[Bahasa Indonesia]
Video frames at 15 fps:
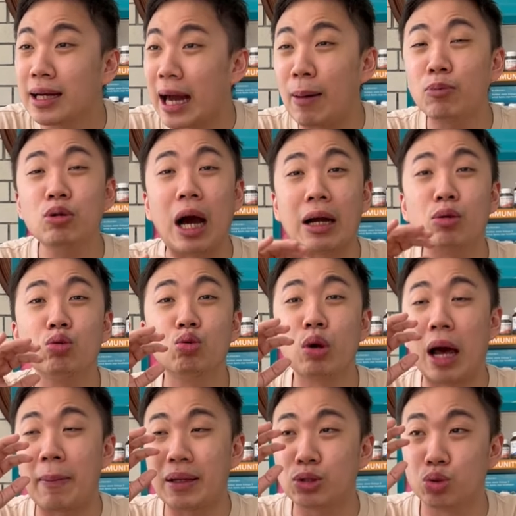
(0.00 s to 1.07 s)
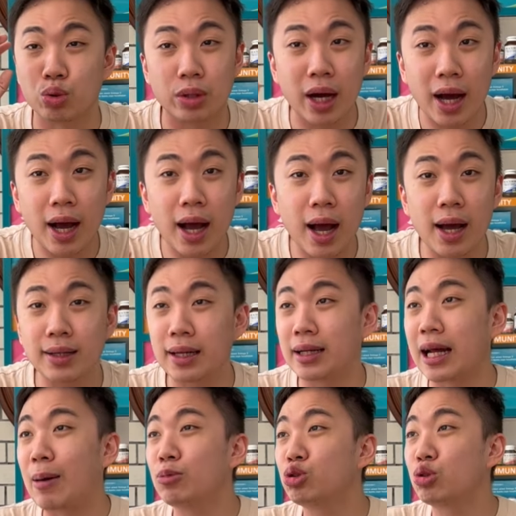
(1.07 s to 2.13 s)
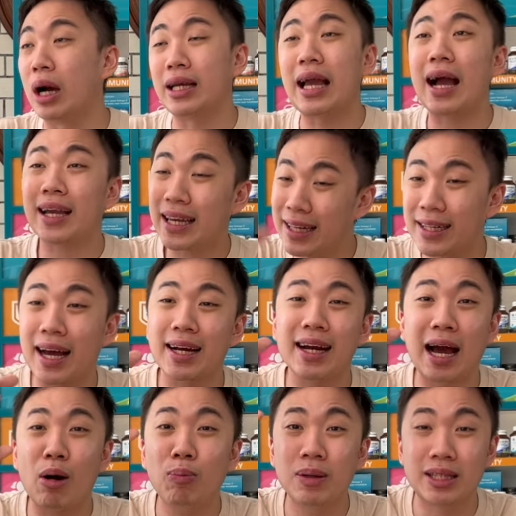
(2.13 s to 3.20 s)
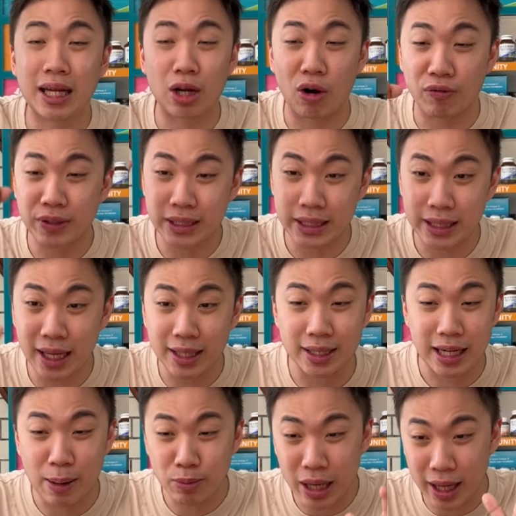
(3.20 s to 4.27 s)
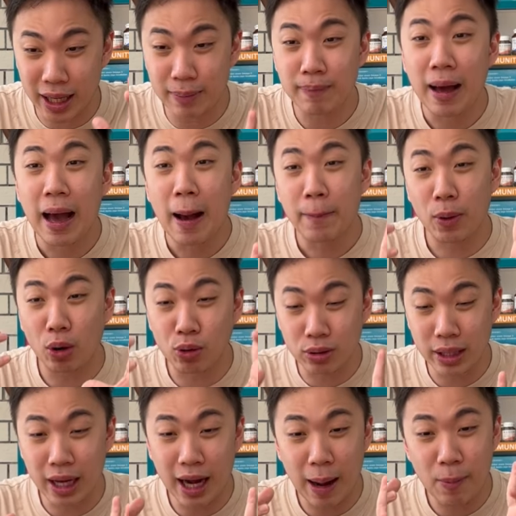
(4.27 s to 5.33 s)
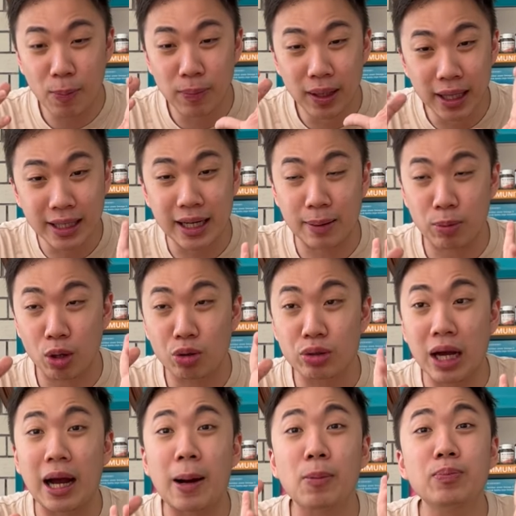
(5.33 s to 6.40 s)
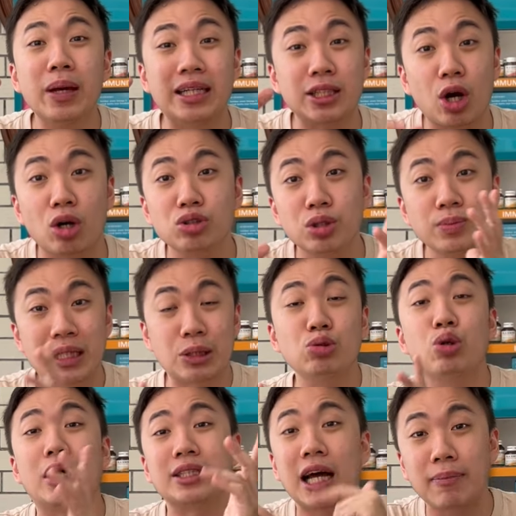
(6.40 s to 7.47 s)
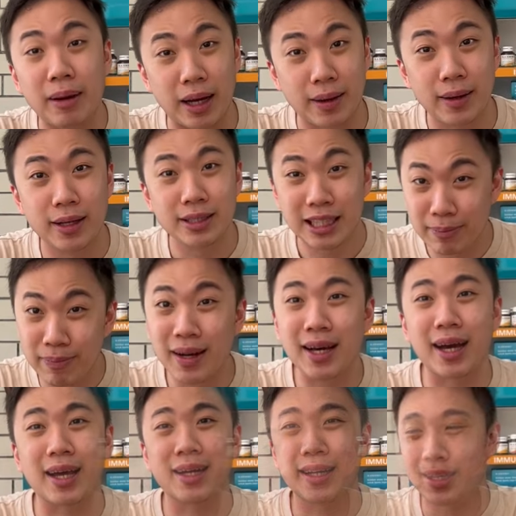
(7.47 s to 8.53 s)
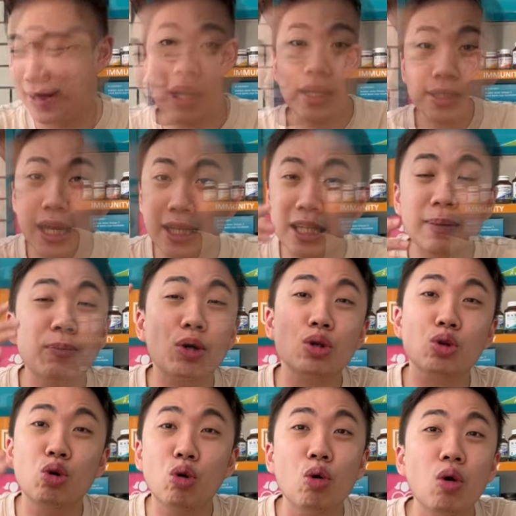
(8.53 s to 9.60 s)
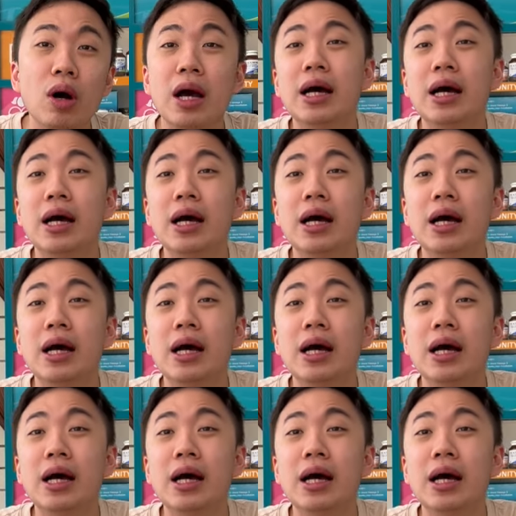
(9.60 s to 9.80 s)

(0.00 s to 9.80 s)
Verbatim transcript: kamu nggak nunggu lama juga dan kamu juga yakin karena kamu beli dari official dan kamu yakin produk yang kamu beli dan produk yang kamu biasa konsumsi itu juga sama simple kan jadi menurutku